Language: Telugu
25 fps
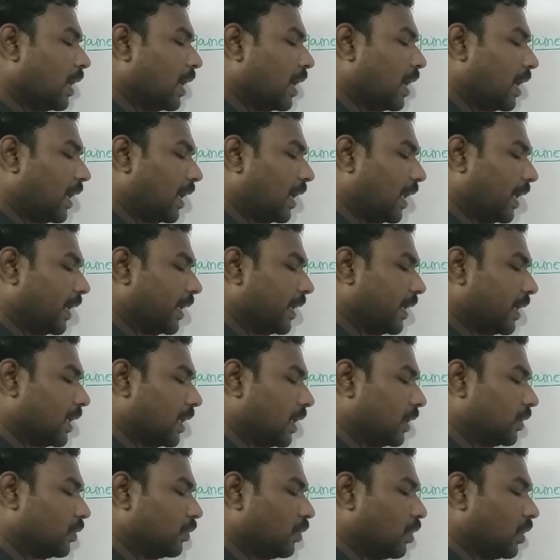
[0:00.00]
అలాగే ఇక
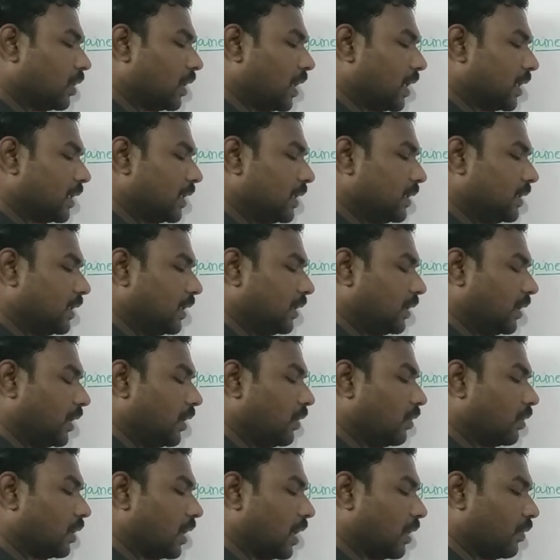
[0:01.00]
టూ ఓ క్లాక్ నుంచి త్రీ
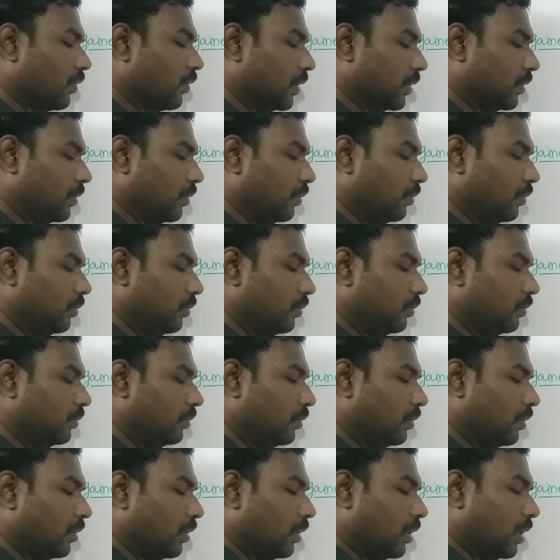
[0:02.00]
ఓ క్లాక్ వరకు
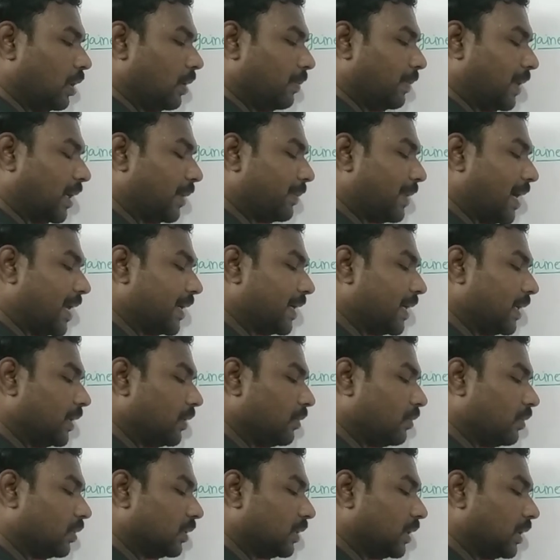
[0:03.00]
మన మార్కెట్
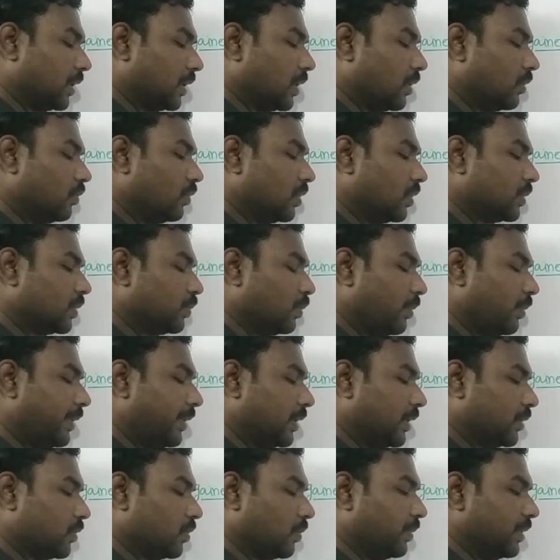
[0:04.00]
కొంత డౌన్వర్డ్స్
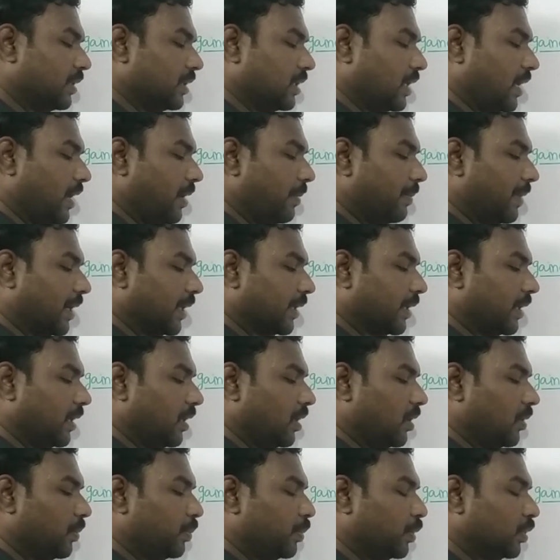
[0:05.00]
మూమెంట్ చూపించి మనకి
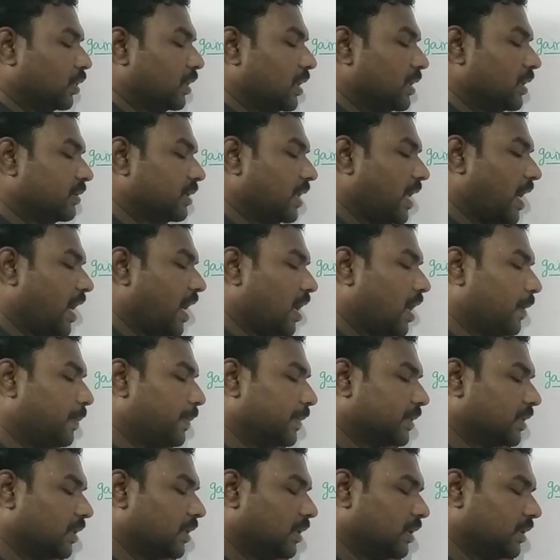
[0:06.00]
పుట్టి తీసుకునే
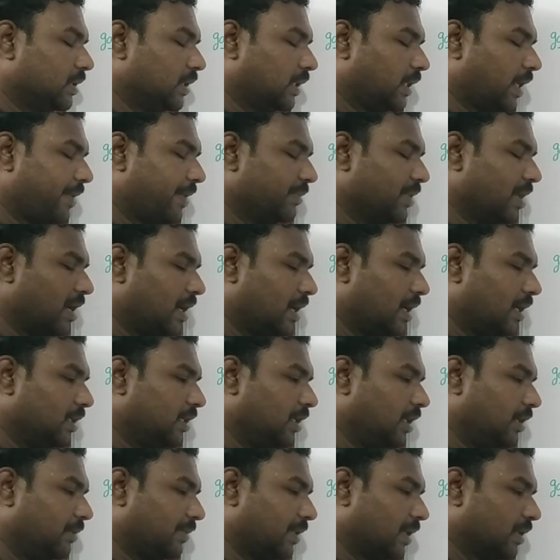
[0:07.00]
ఆపర్చునిటీ ఇచ్చే టైంగా
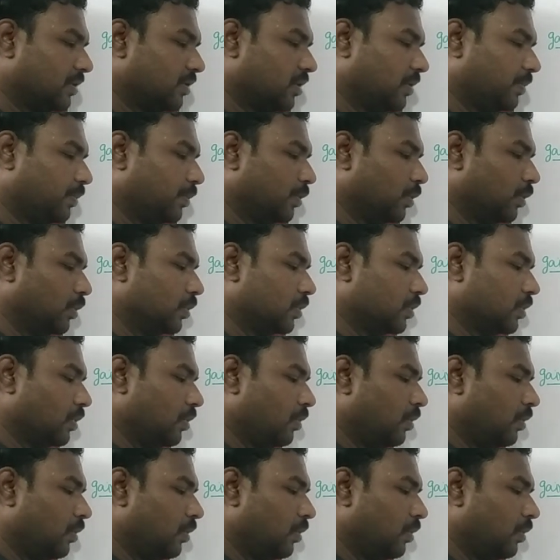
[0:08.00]
దీన్ని మనం చెప్పుకోవచ్చు